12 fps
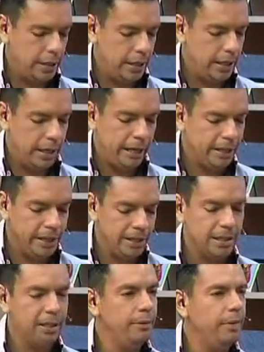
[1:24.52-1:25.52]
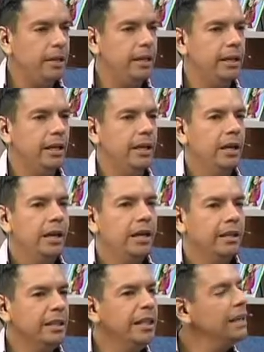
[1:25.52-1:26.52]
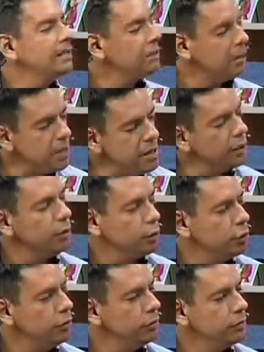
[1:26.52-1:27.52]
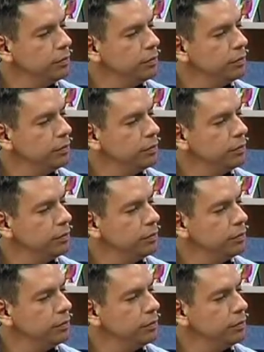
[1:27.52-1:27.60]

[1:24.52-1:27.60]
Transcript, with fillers: eh, esta iniciativa de este, de este lanzamiento? ¿no?